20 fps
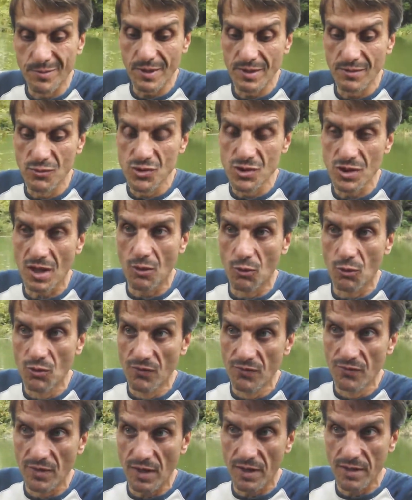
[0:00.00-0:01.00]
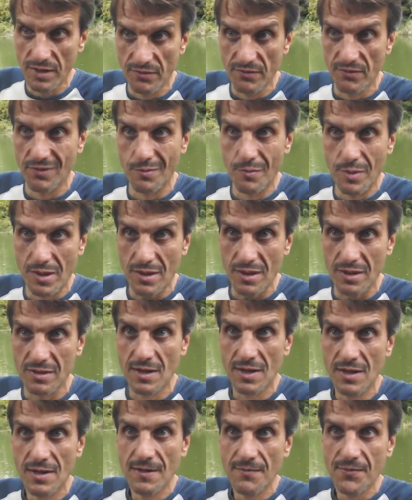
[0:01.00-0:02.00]
потому что он, они выбирают
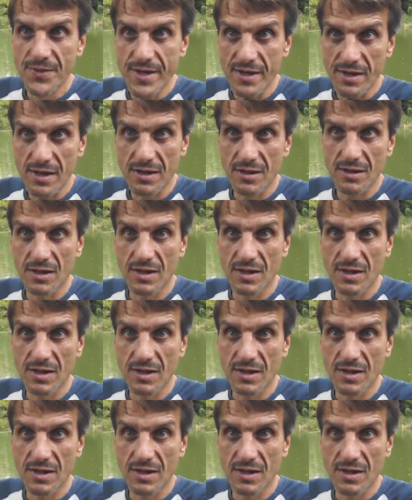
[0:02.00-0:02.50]
тех,